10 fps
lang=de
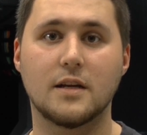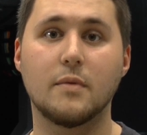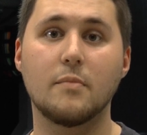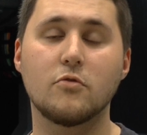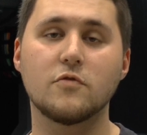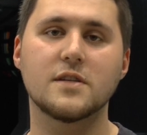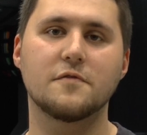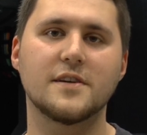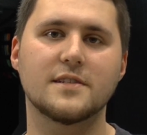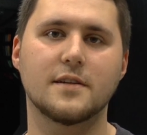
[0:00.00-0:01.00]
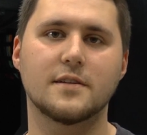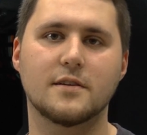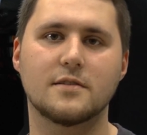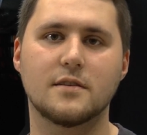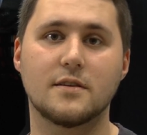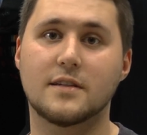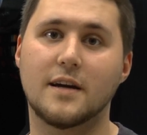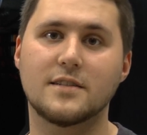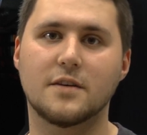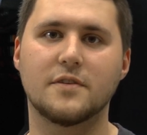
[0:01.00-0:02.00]
Da mein Beruf sehr vielseitig ist, ist
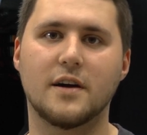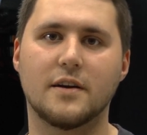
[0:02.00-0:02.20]
kein Tag wie